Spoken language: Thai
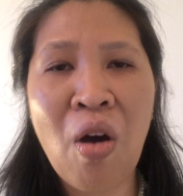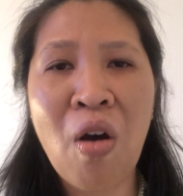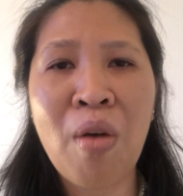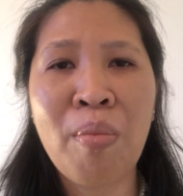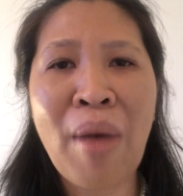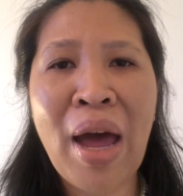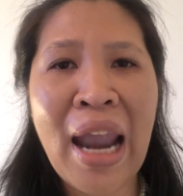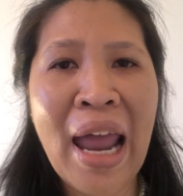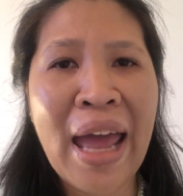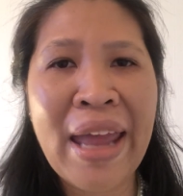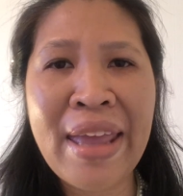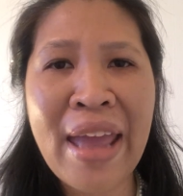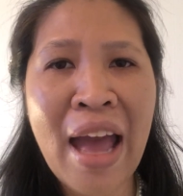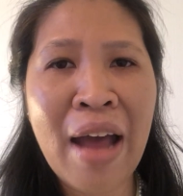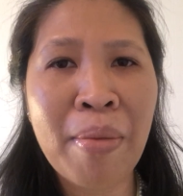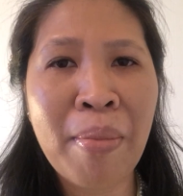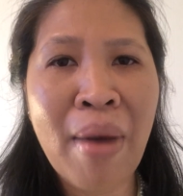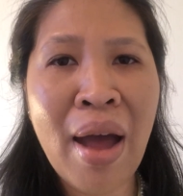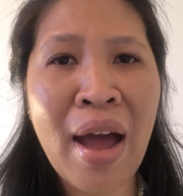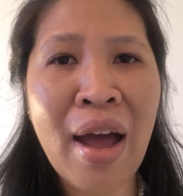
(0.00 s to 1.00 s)
งมาหลายอย่า
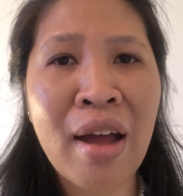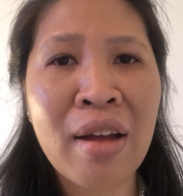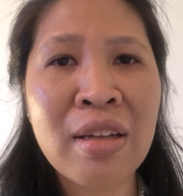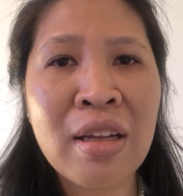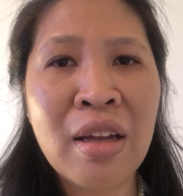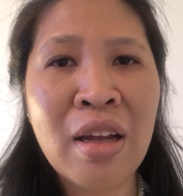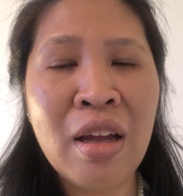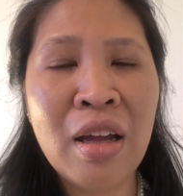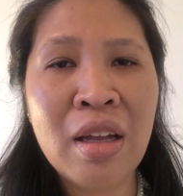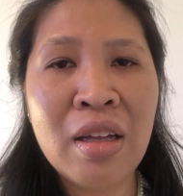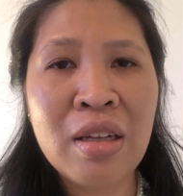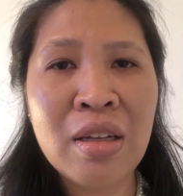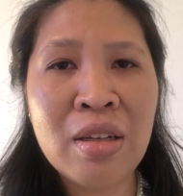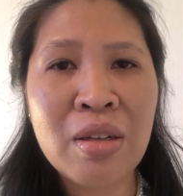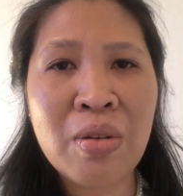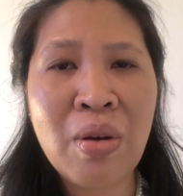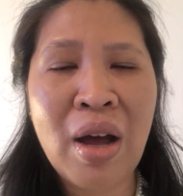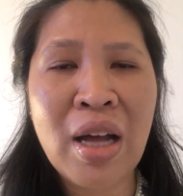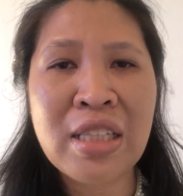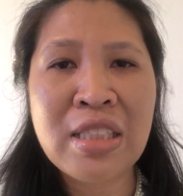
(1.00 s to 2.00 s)
งมาก
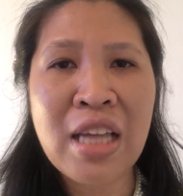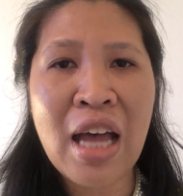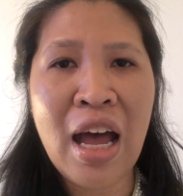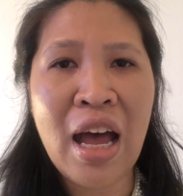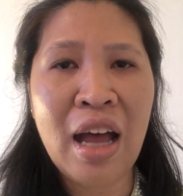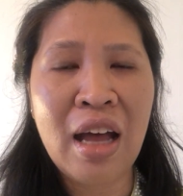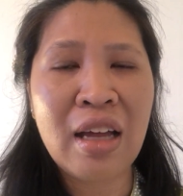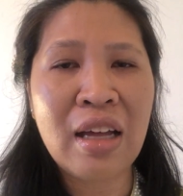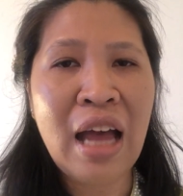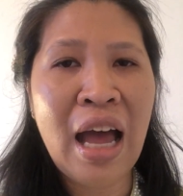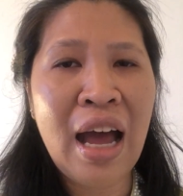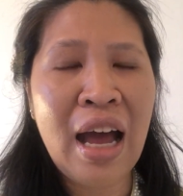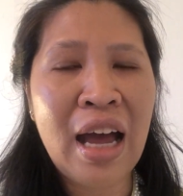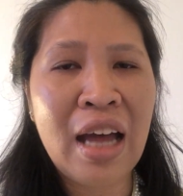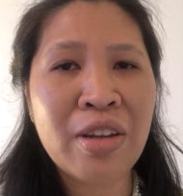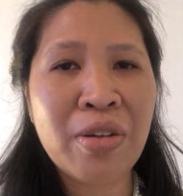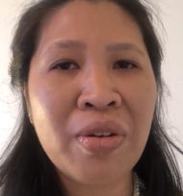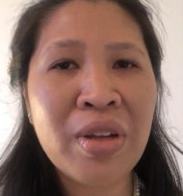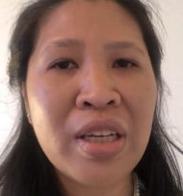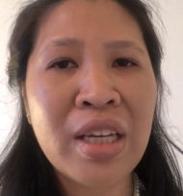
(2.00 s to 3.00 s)
กว่าจะหา
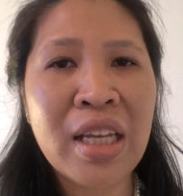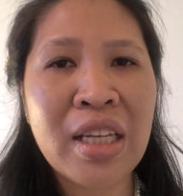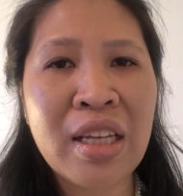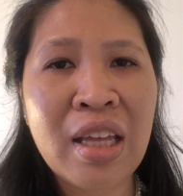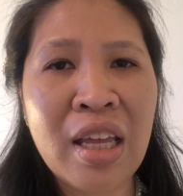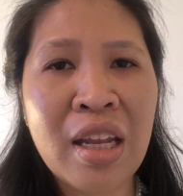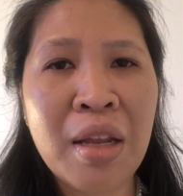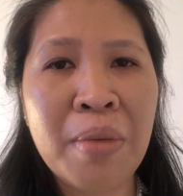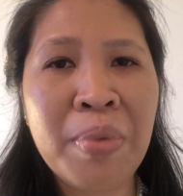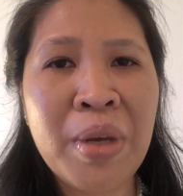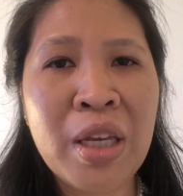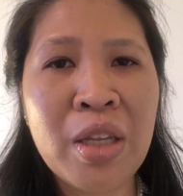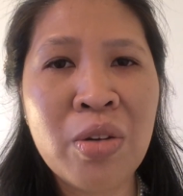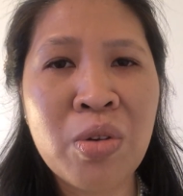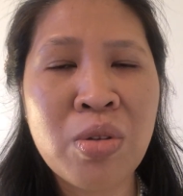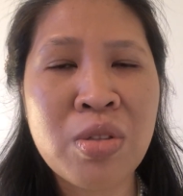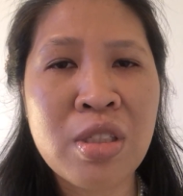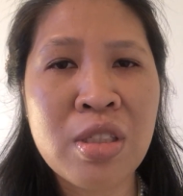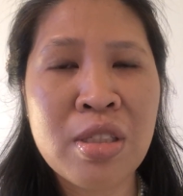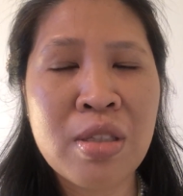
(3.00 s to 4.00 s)
ธุรกิจ เค ดี พี ธุร
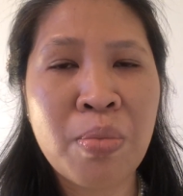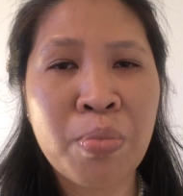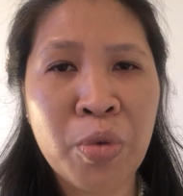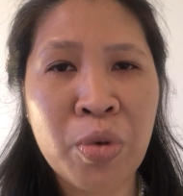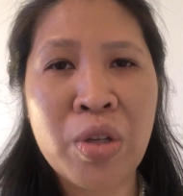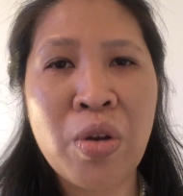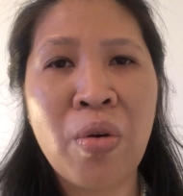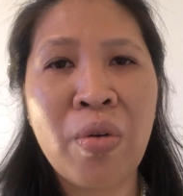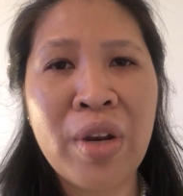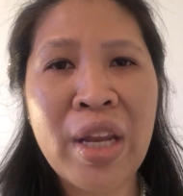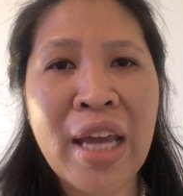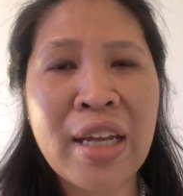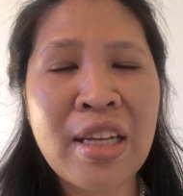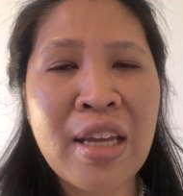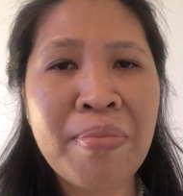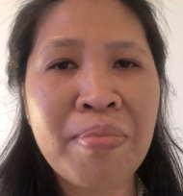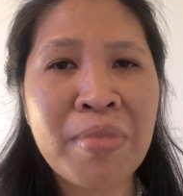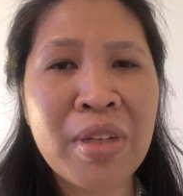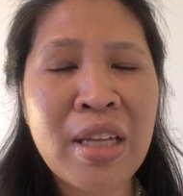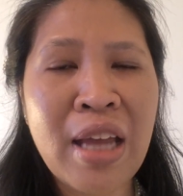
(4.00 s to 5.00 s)
กิจสมุดโน้ตเนี่ย
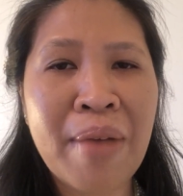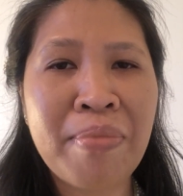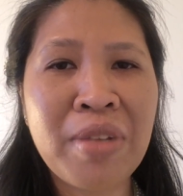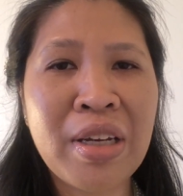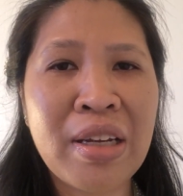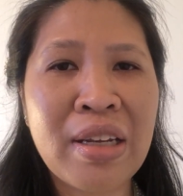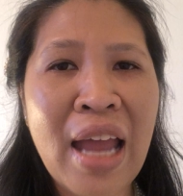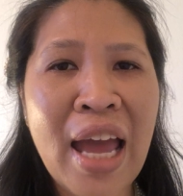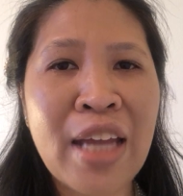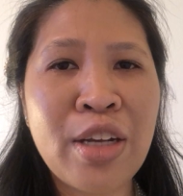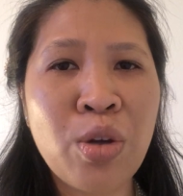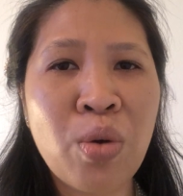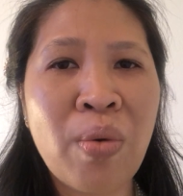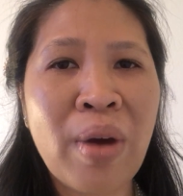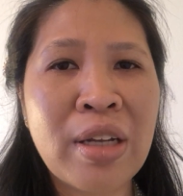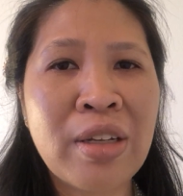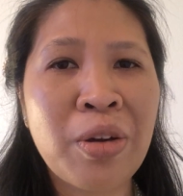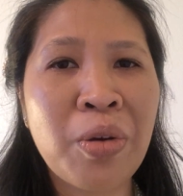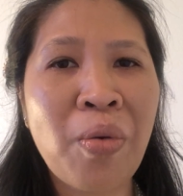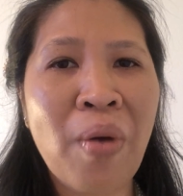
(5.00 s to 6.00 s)
ที่ทำเงินได้ทุก
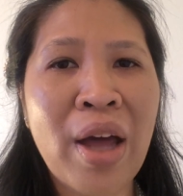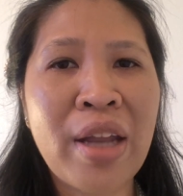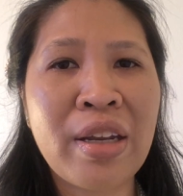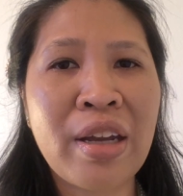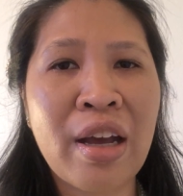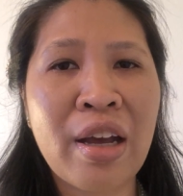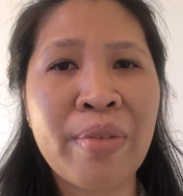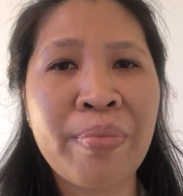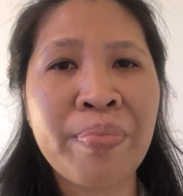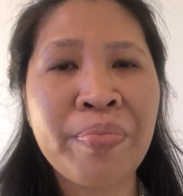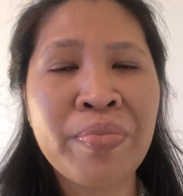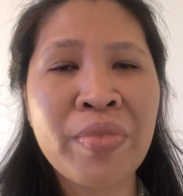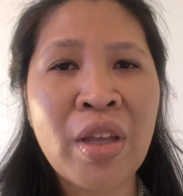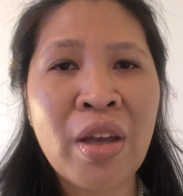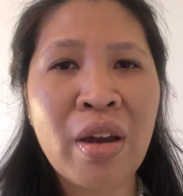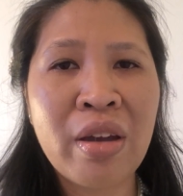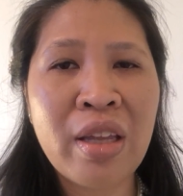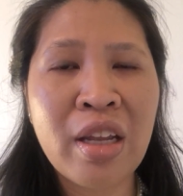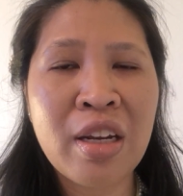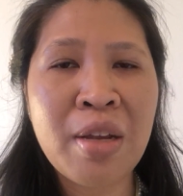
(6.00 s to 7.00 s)
วันทุกวันนะคะ
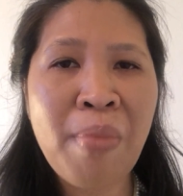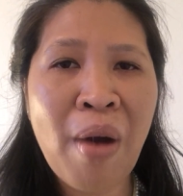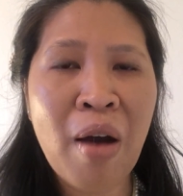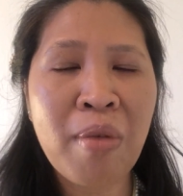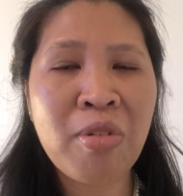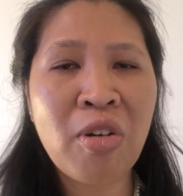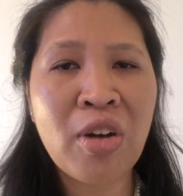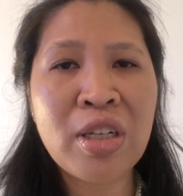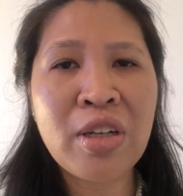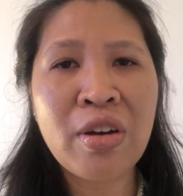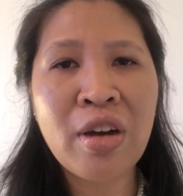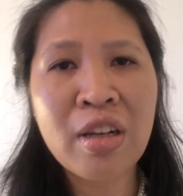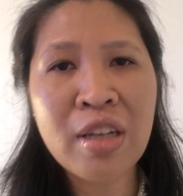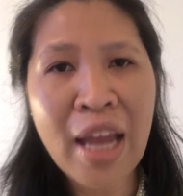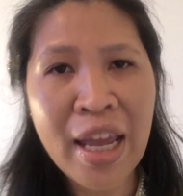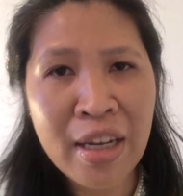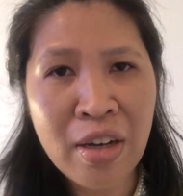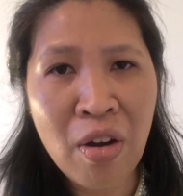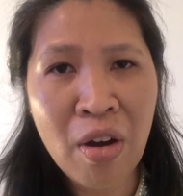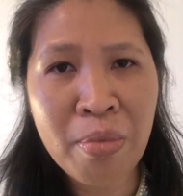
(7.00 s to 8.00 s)
อย่างที่บอกวันก็
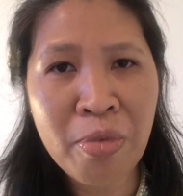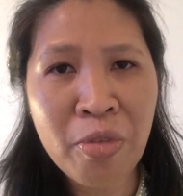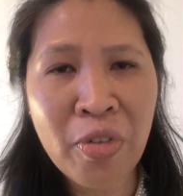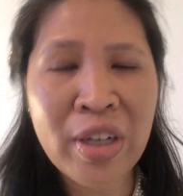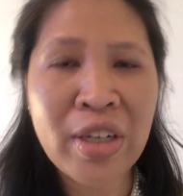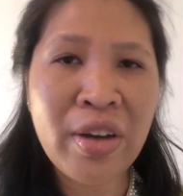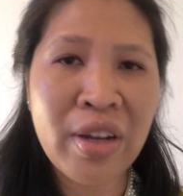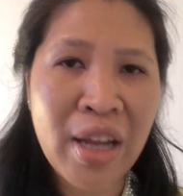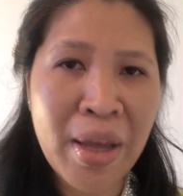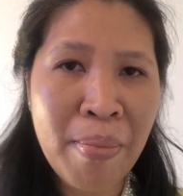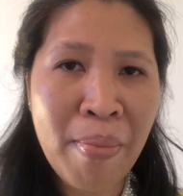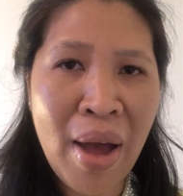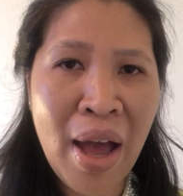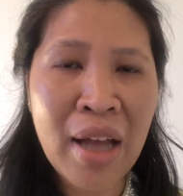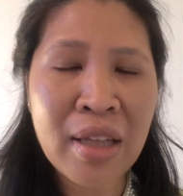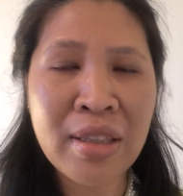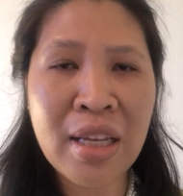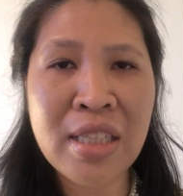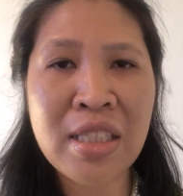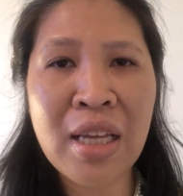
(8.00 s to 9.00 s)
ได้น้อยวันก็ได้มา
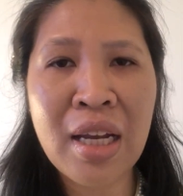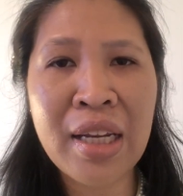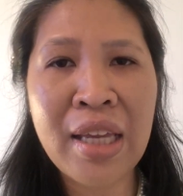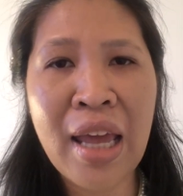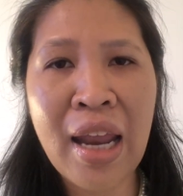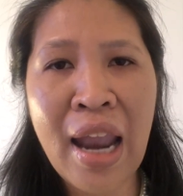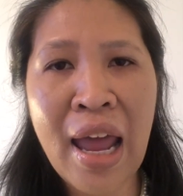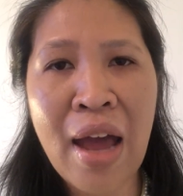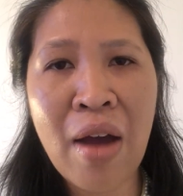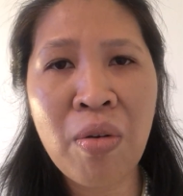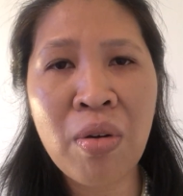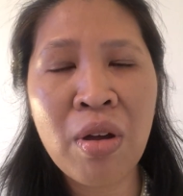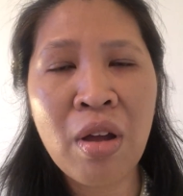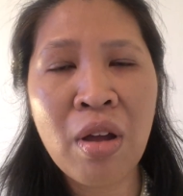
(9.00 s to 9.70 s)
กแต่เฉลี่ยแล้ว